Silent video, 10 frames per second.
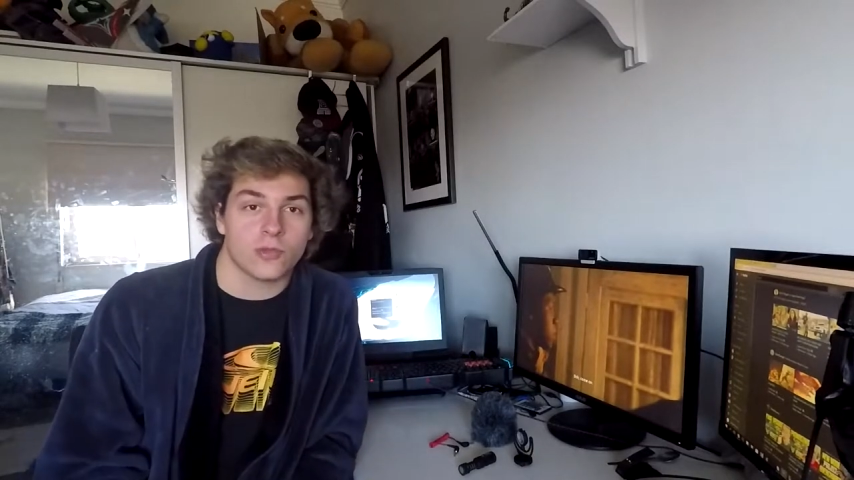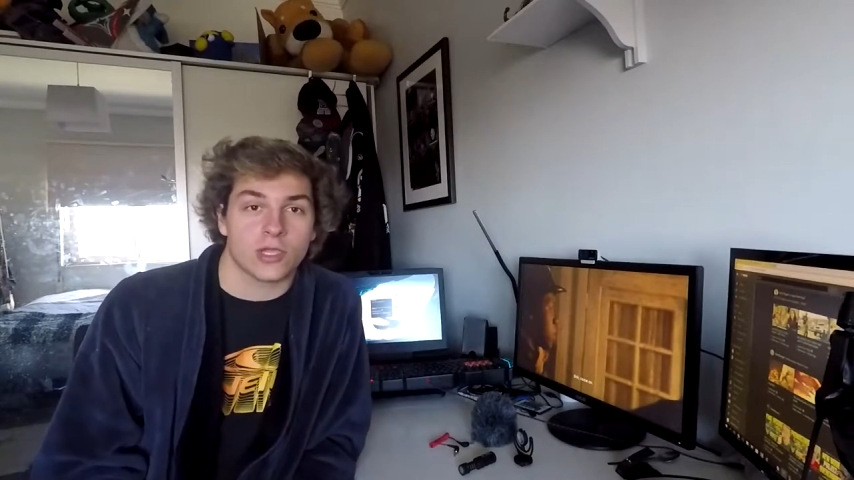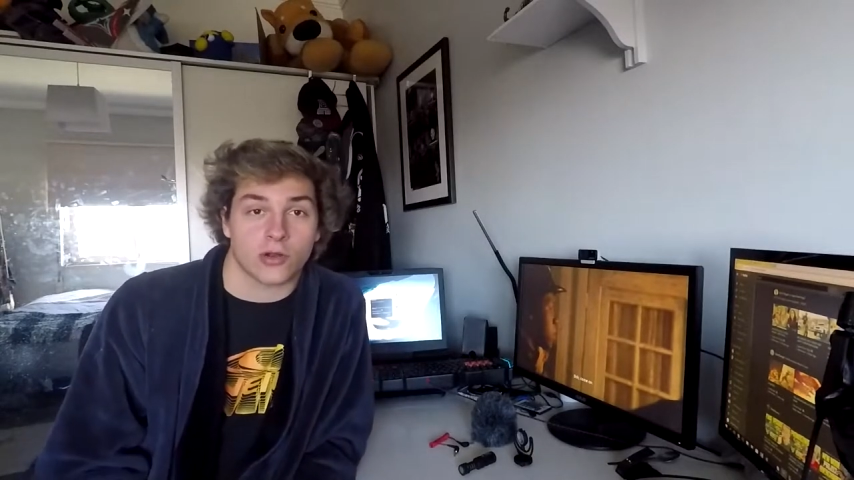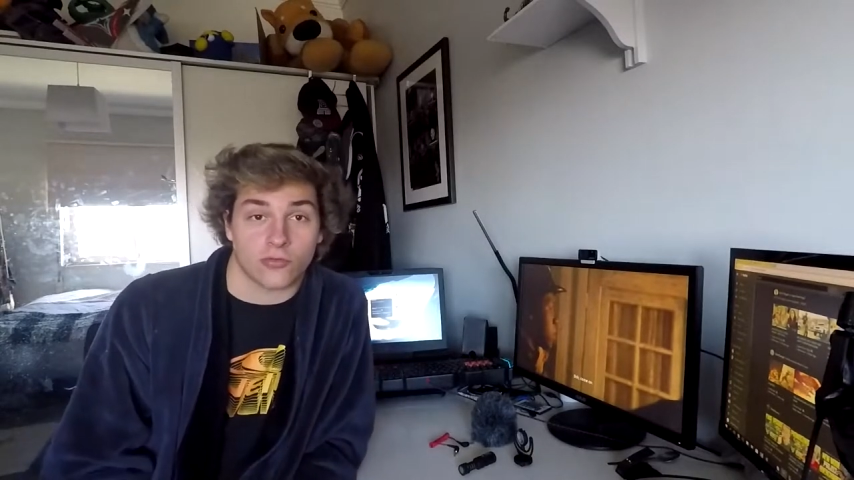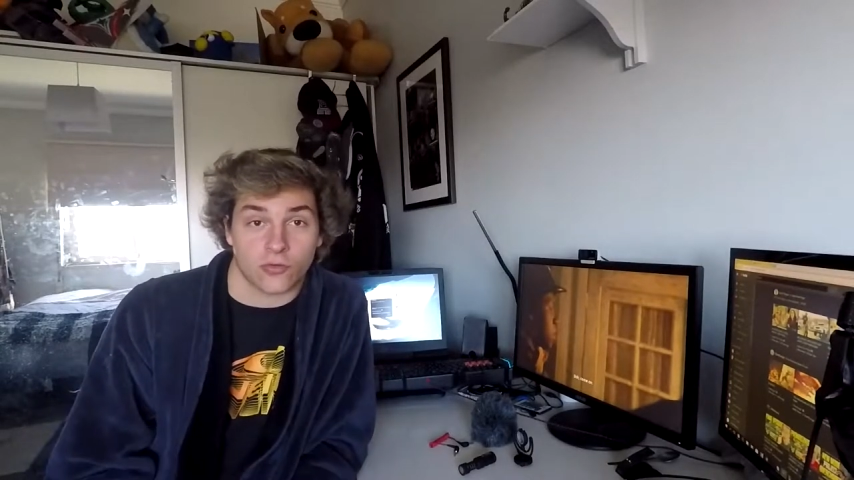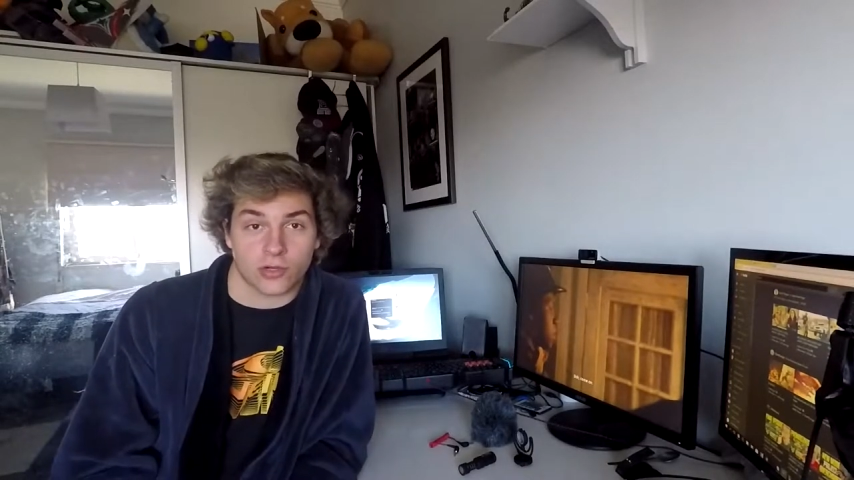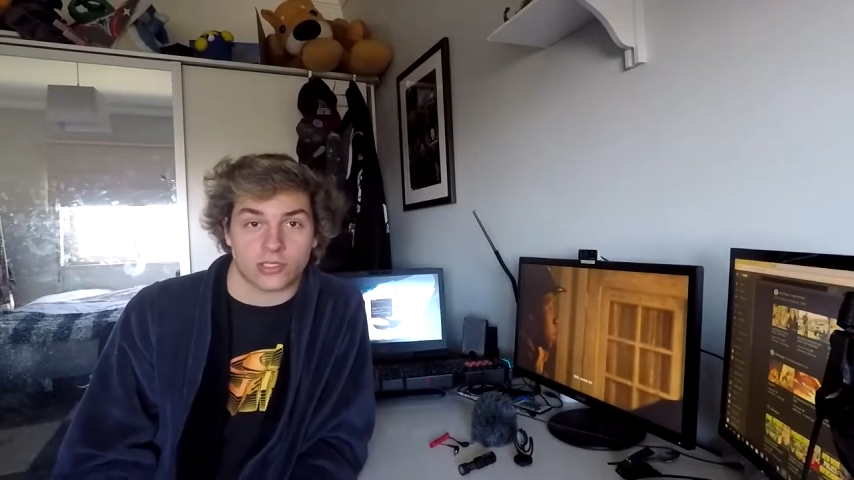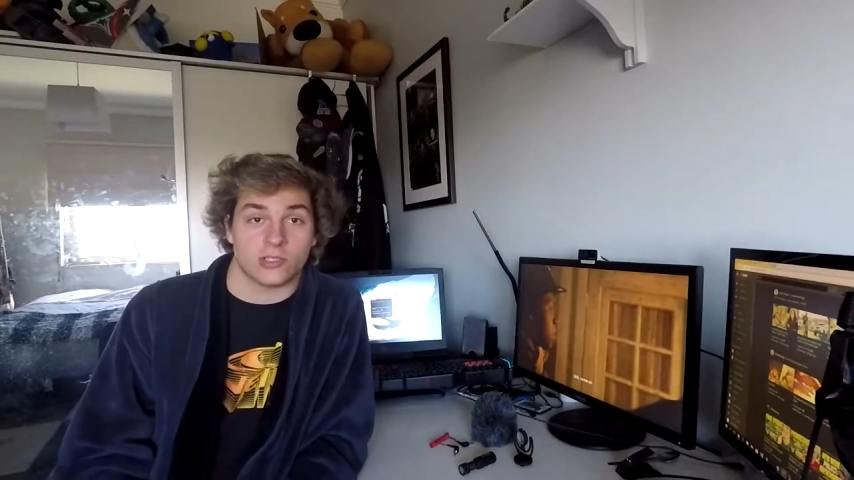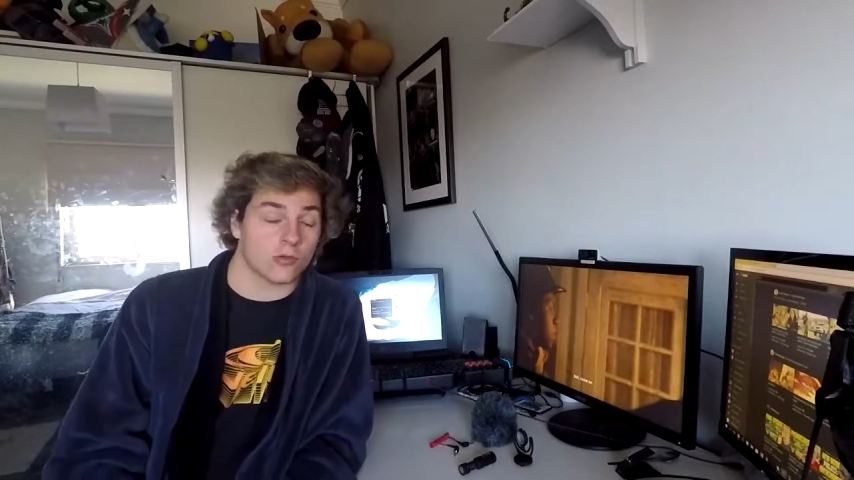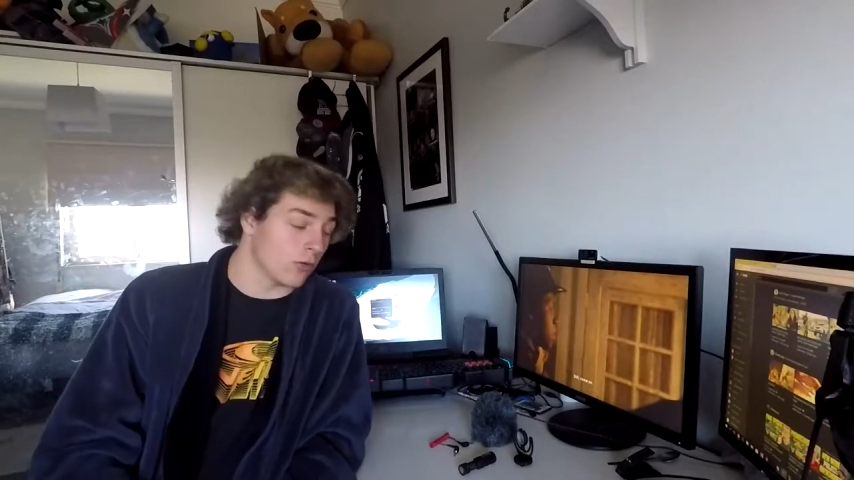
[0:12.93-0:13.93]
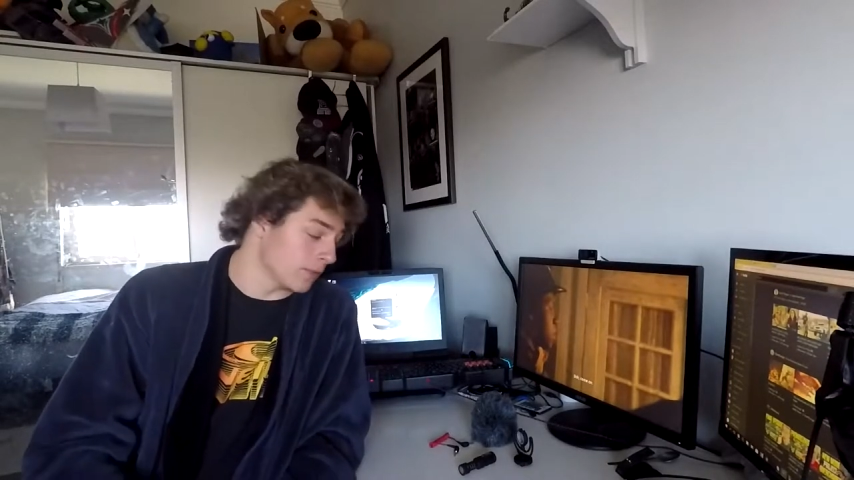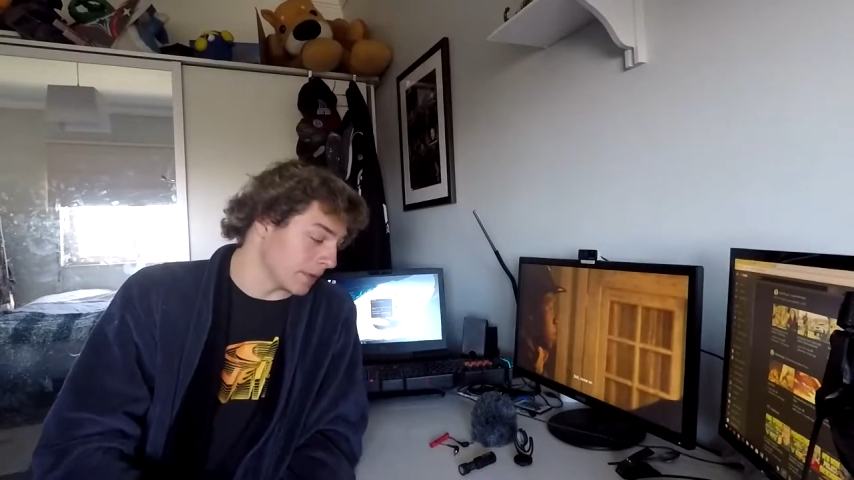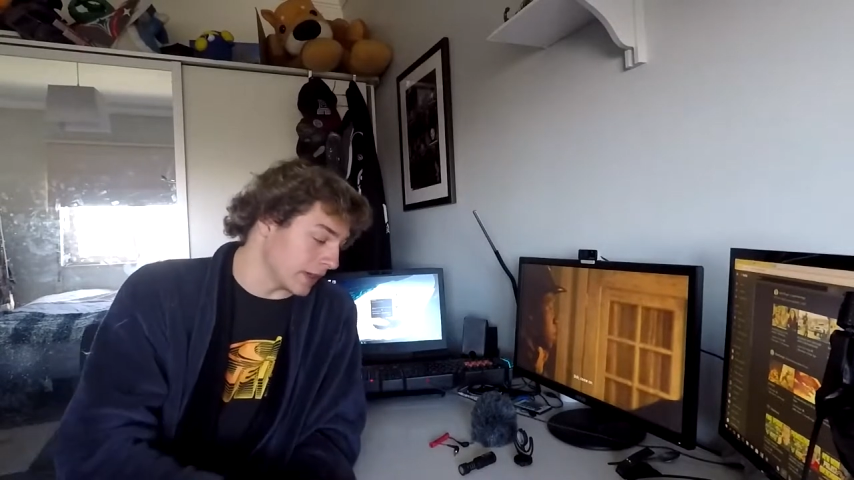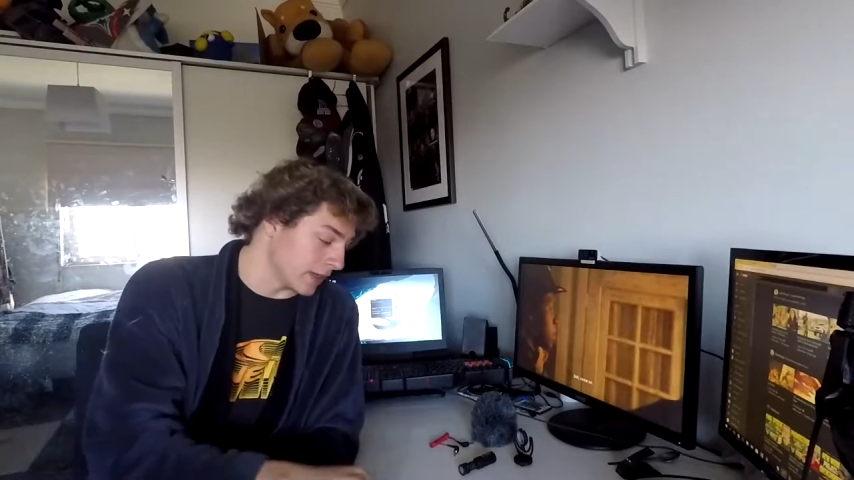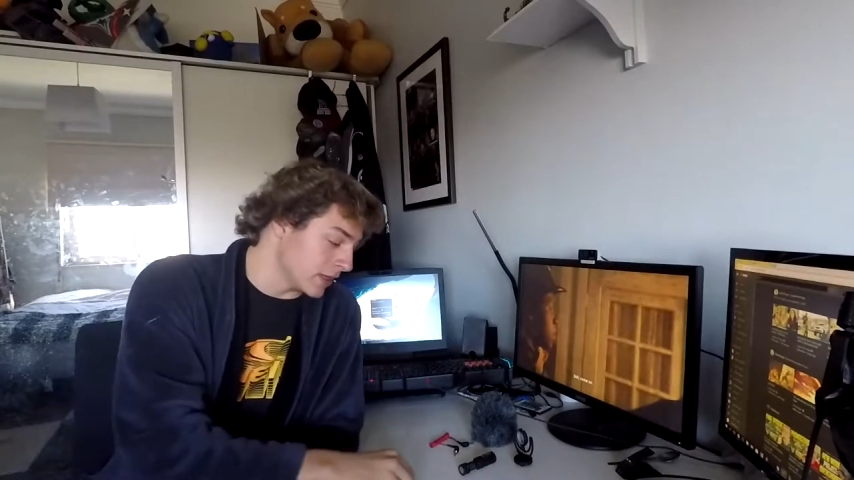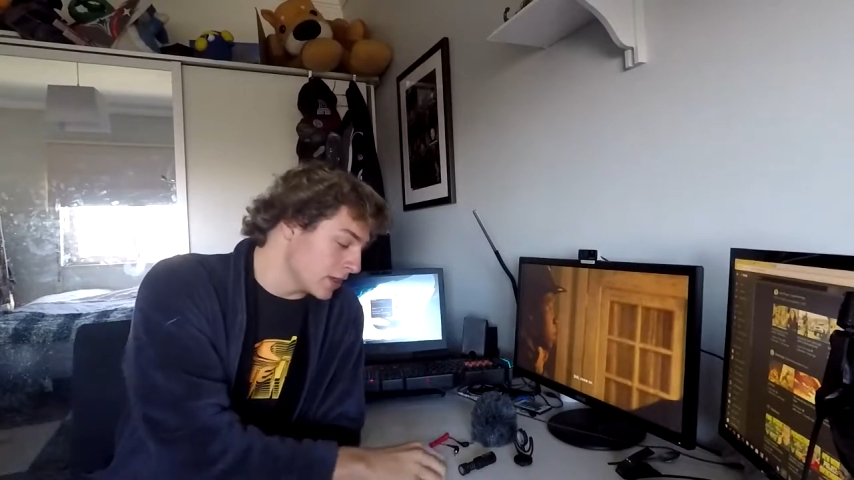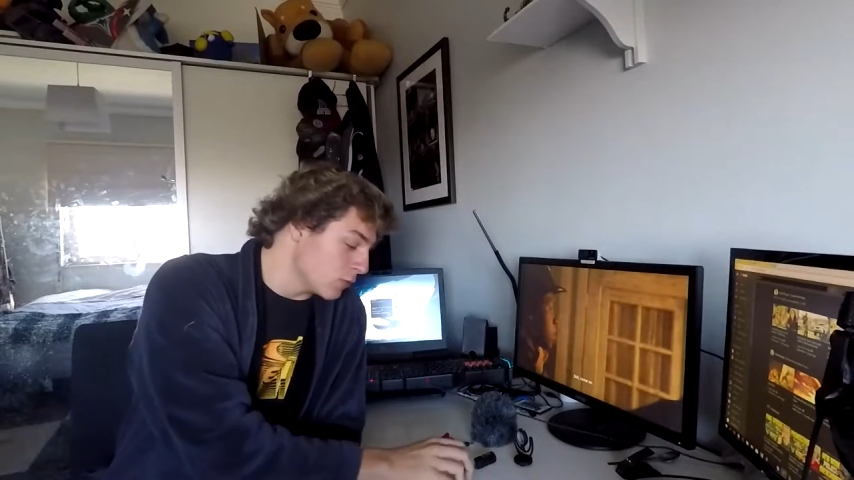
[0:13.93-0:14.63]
microfone que eu comprei,